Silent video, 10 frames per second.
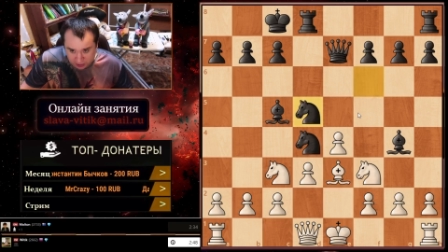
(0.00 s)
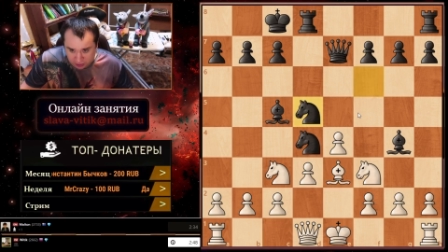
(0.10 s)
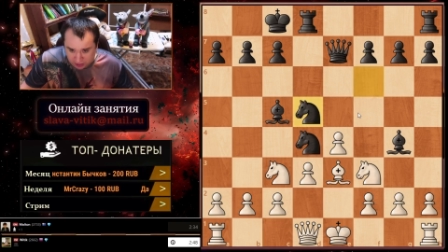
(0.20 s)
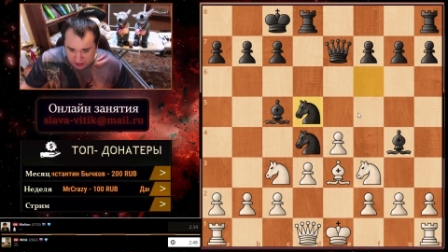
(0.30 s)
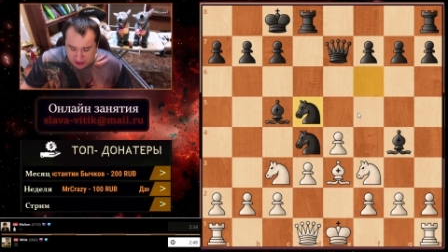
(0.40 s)

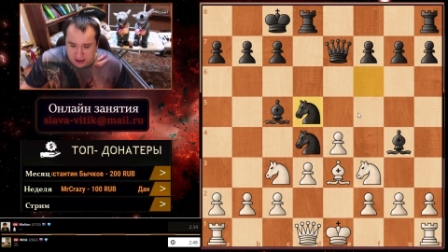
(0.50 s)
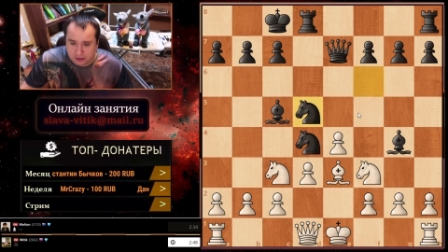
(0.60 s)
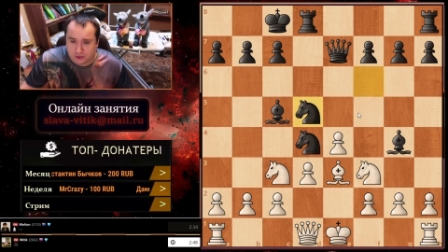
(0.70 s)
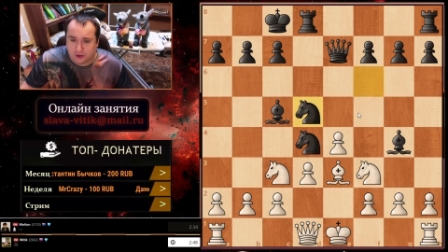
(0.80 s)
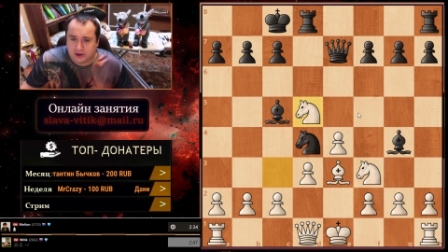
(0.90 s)
Черные играют
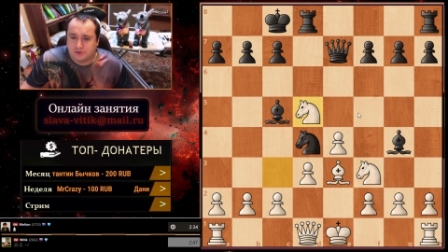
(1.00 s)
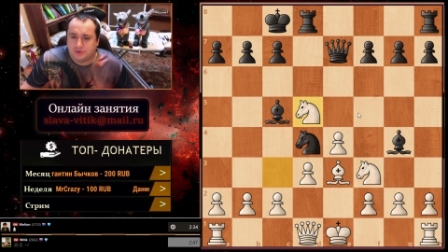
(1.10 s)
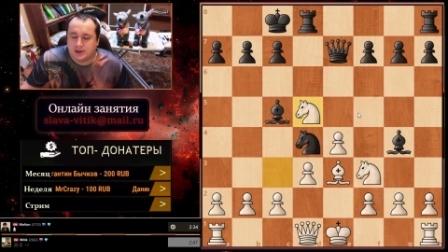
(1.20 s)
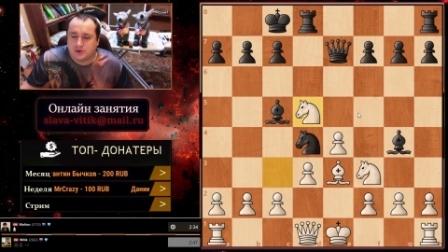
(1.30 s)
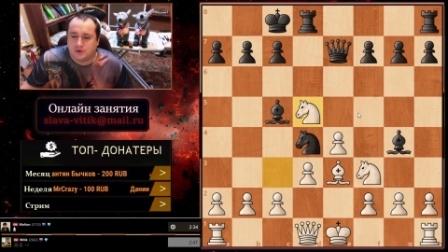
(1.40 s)
конь
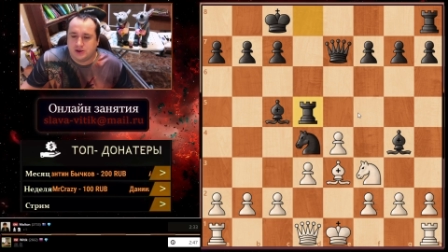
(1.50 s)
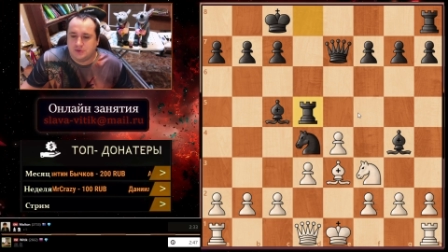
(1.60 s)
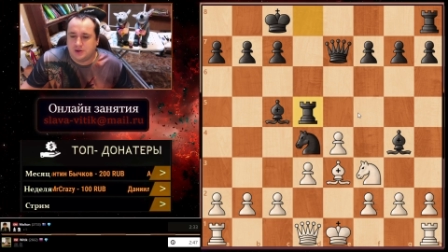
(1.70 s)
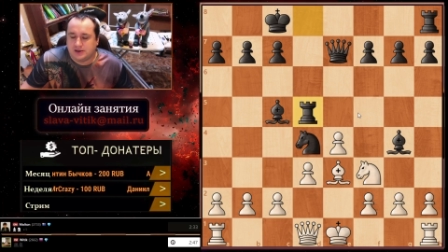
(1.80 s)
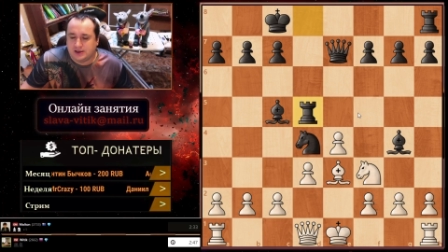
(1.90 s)
d5, конь
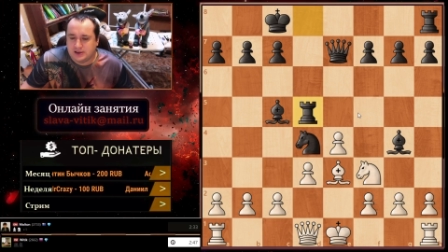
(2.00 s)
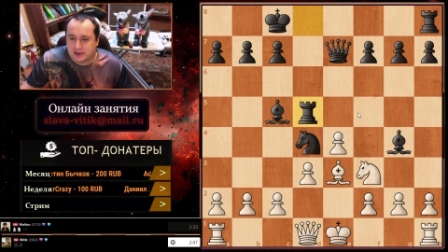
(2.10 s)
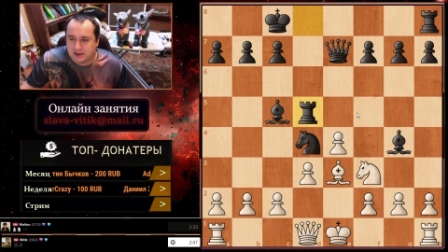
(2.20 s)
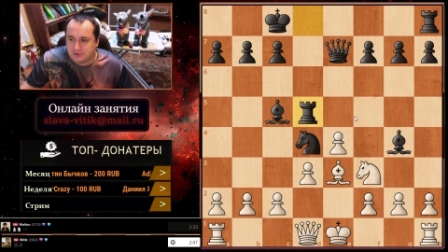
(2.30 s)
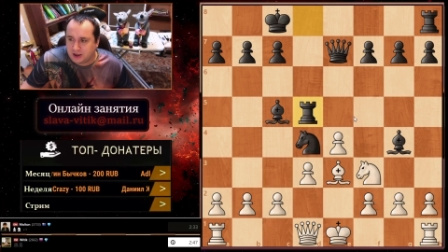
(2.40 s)
d5,
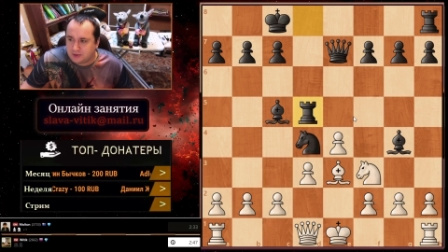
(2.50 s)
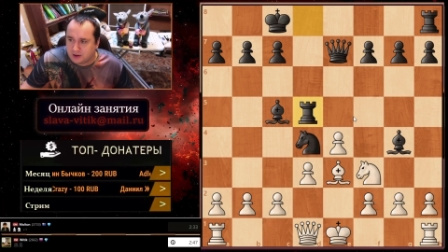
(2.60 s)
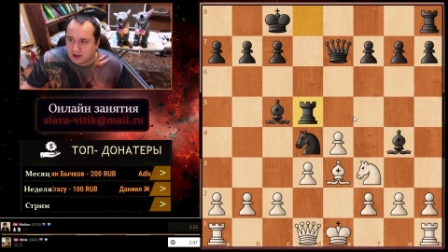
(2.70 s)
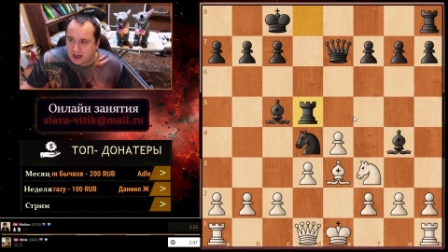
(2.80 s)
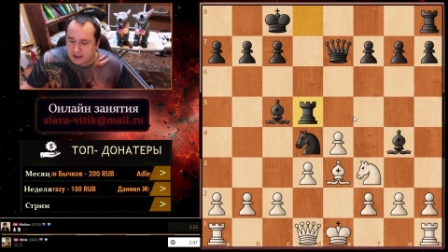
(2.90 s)
ладья d5,
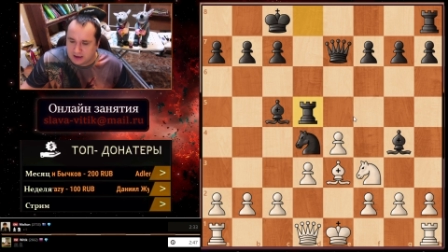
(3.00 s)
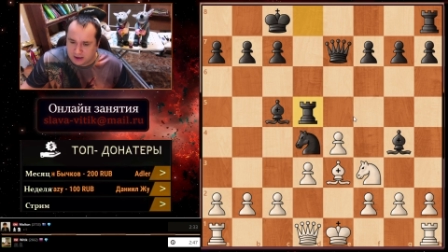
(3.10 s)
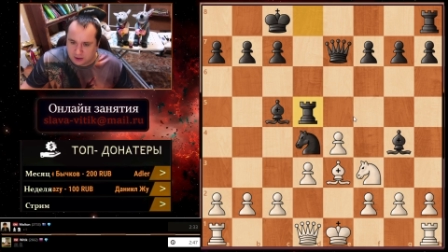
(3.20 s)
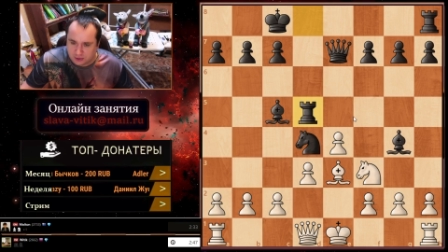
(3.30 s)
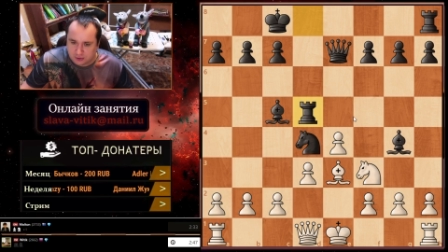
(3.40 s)
пока они
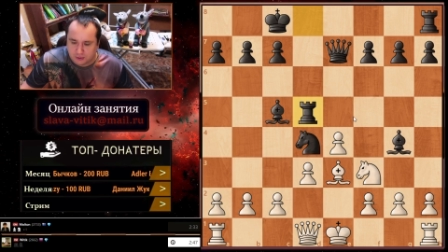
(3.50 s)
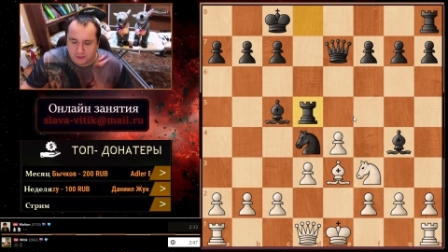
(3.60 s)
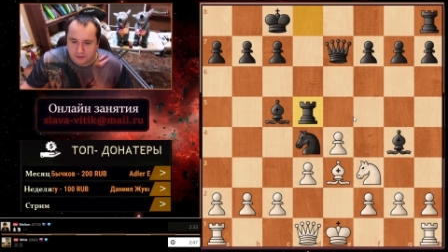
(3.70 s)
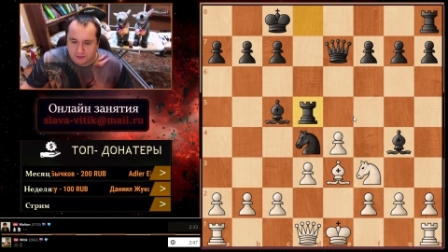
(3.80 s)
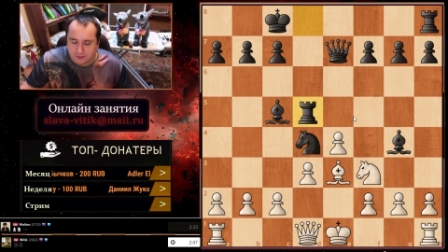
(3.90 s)
идут
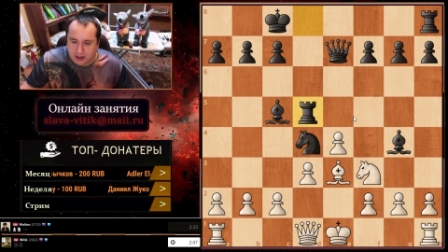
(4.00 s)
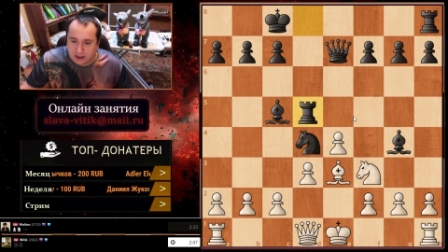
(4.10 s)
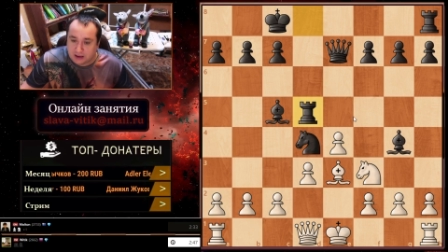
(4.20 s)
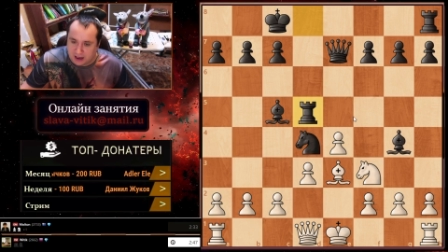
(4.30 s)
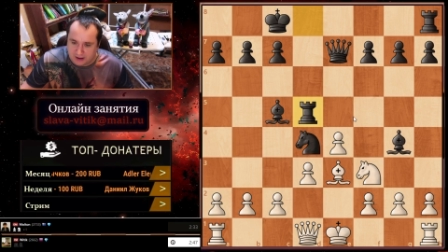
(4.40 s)
по
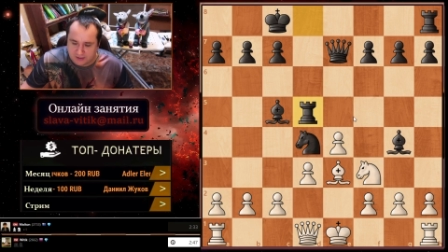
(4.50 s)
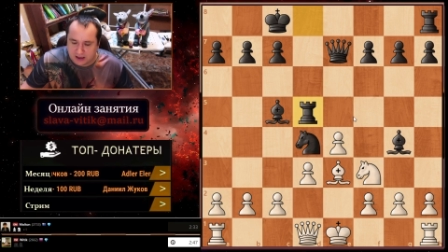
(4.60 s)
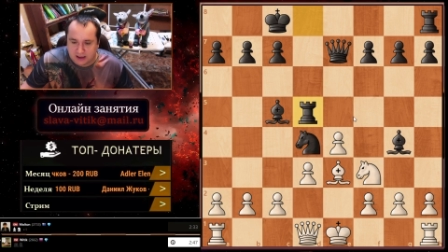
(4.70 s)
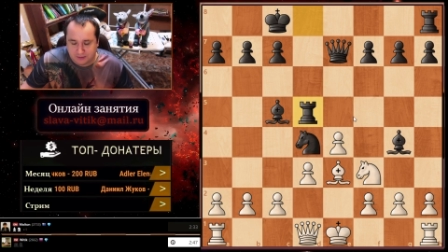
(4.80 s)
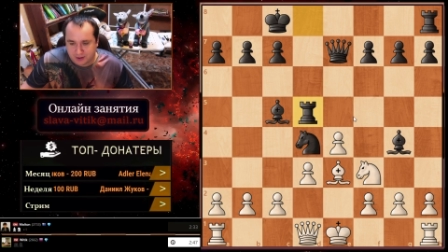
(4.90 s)

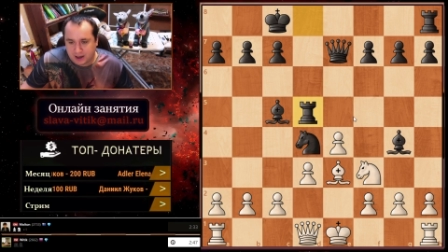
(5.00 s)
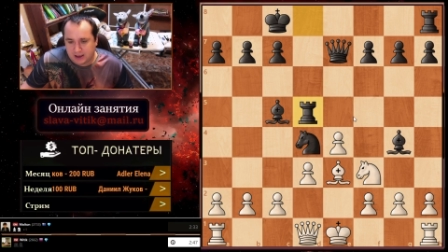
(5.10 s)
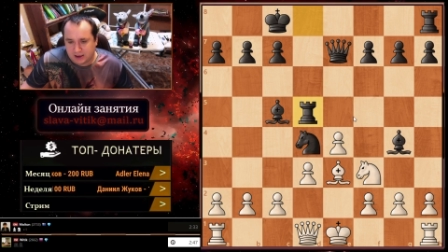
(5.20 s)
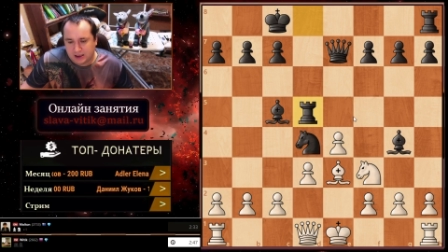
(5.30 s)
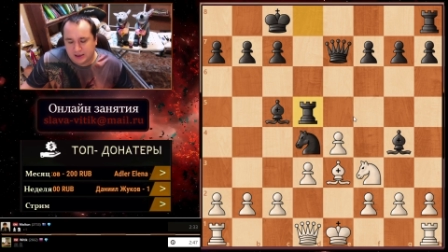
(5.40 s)
главной и
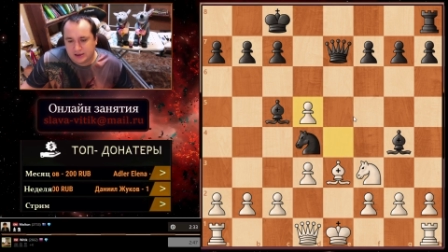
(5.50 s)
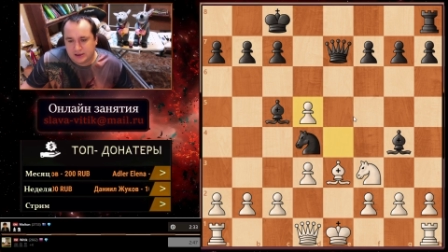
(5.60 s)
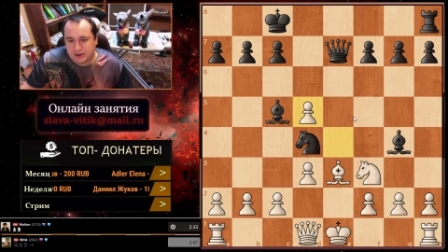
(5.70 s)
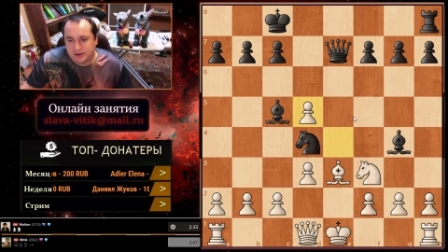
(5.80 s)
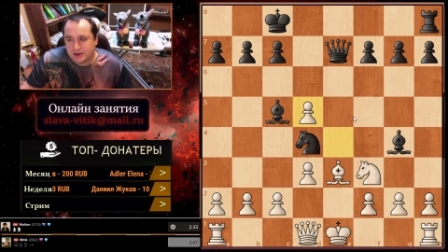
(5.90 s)
правильной
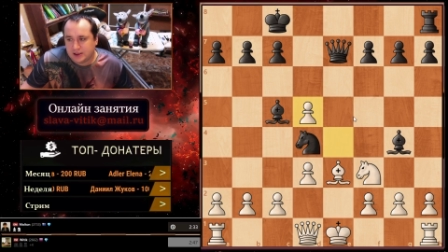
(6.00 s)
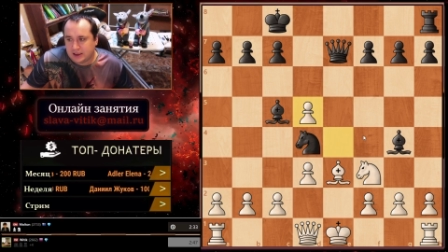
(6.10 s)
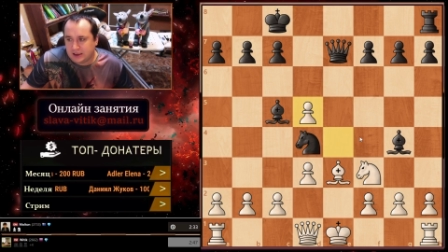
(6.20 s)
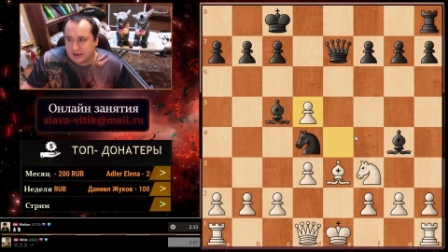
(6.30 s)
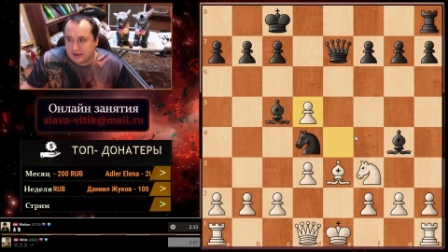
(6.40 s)
линии
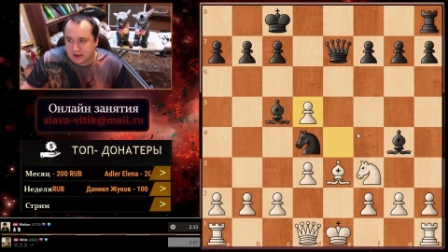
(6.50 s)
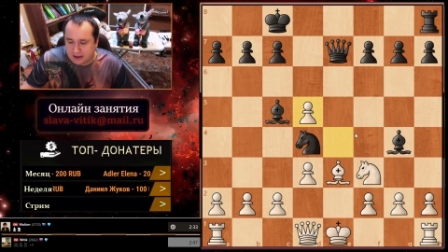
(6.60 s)
ед.